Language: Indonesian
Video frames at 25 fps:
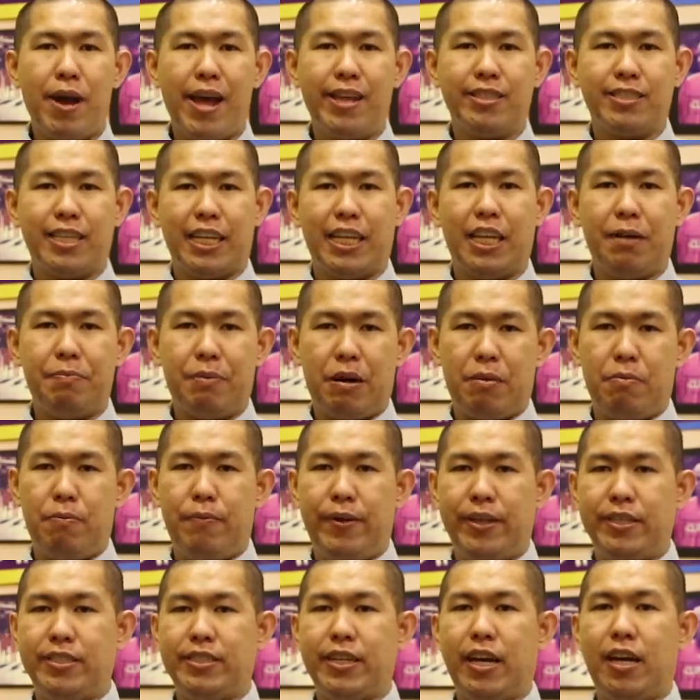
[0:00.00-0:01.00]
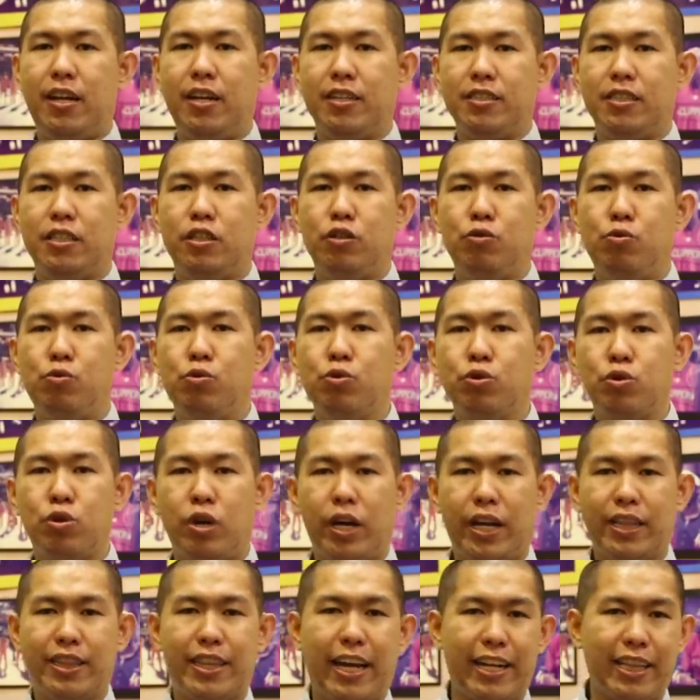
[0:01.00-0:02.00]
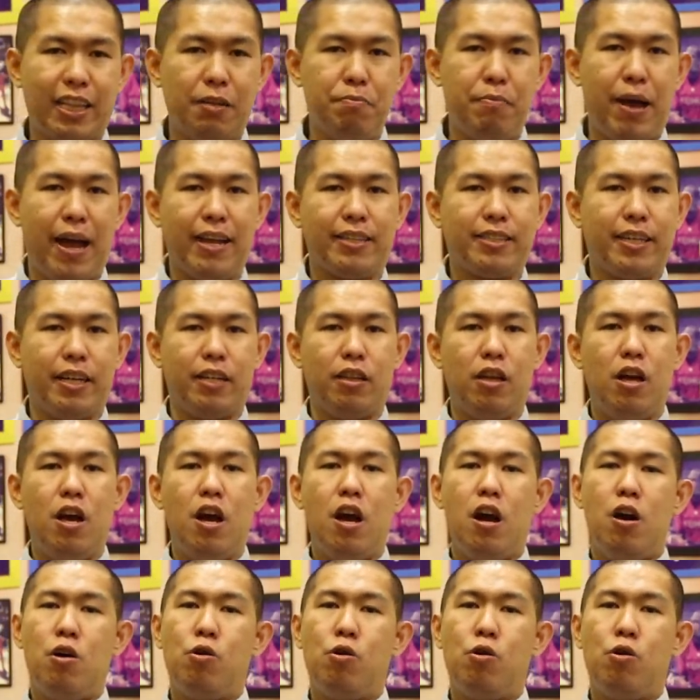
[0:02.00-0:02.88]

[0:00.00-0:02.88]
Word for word: mindsetnya para pemain Chelsea ini untuk attack the basket